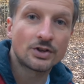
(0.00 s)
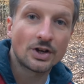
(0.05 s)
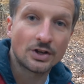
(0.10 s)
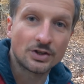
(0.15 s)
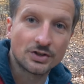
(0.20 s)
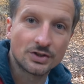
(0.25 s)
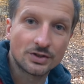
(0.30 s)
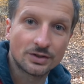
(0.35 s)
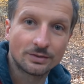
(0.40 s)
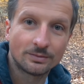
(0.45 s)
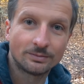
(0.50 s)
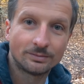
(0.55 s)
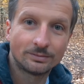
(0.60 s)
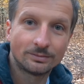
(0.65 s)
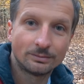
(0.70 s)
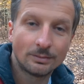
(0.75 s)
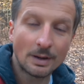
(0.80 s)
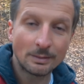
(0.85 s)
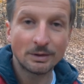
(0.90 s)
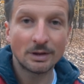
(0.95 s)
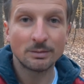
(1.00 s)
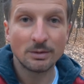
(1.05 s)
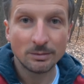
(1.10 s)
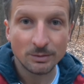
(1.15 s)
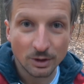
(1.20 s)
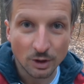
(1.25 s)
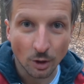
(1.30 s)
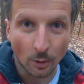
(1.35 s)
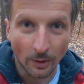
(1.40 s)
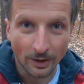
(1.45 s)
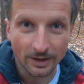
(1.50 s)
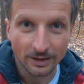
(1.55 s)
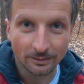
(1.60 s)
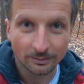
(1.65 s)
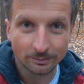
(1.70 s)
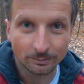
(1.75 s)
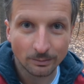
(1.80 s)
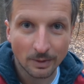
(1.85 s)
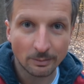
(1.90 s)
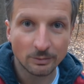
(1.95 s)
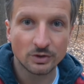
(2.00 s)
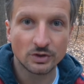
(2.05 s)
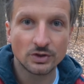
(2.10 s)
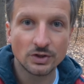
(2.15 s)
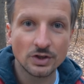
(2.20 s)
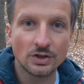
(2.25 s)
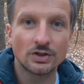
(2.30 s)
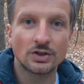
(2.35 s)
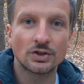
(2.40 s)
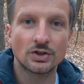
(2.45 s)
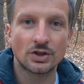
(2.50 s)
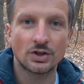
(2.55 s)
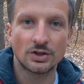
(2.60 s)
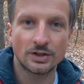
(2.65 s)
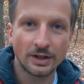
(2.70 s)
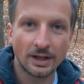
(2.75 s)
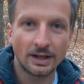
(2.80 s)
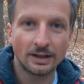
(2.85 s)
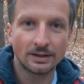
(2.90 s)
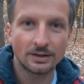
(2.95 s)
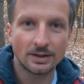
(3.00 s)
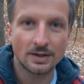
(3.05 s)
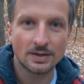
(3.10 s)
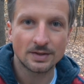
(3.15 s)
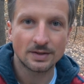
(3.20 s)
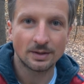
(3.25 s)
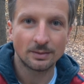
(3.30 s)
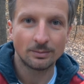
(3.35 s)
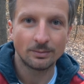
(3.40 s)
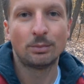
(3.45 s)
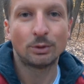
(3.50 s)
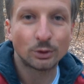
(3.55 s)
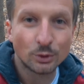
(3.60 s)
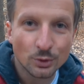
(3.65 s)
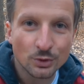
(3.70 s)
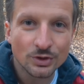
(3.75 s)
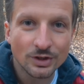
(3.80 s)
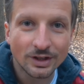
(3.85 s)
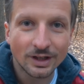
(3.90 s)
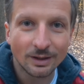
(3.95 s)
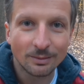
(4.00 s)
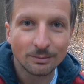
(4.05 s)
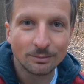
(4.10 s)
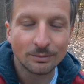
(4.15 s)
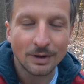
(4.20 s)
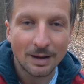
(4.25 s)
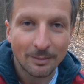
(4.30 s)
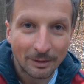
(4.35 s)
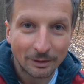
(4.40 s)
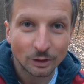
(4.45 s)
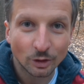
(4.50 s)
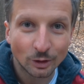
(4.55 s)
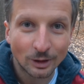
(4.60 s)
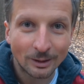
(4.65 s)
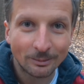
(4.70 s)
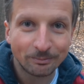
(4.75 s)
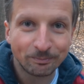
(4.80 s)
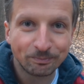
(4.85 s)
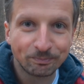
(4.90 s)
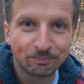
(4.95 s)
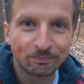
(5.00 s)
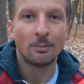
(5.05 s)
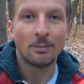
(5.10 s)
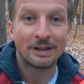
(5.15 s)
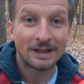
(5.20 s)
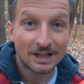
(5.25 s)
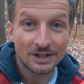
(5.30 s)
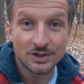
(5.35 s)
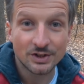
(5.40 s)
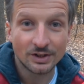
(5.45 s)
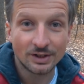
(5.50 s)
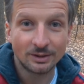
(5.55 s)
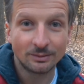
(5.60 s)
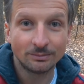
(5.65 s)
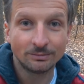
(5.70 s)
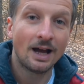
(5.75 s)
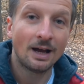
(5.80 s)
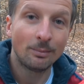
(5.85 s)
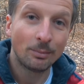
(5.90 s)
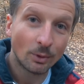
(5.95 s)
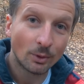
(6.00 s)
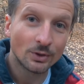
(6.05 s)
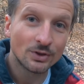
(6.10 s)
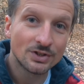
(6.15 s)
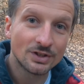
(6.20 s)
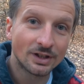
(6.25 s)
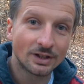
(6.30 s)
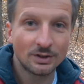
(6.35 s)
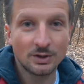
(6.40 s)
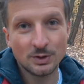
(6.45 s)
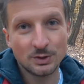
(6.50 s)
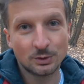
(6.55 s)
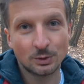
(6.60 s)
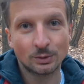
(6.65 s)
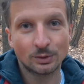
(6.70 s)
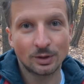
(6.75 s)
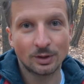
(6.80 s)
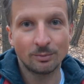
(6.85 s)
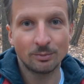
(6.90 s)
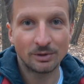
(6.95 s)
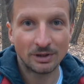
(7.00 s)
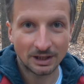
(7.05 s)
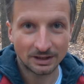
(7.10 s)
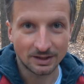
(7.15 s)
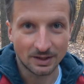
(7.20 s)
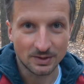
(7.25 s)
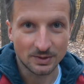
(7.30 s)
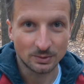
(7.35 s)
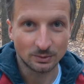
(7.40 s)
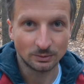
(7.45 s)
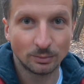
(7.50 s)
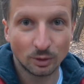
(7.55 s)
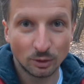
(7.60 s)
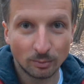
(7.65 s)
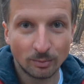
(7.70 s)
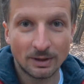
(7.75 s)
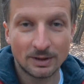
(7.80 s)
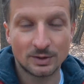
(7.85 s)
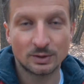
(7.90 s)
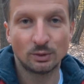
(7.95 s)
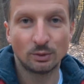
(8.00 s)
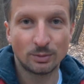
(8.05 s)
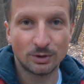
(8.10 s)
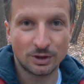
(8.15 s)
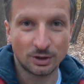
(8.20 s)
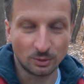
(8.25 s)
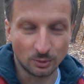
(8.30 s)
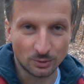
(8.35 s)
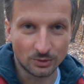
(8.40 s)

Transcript: Cześć, mam na imię Mikołaj. Mam 36 lat, jestem podróżnikiem, amatorem, menadżerem, a po godzinach instruktorem pilatesu, bo bardzo lubię się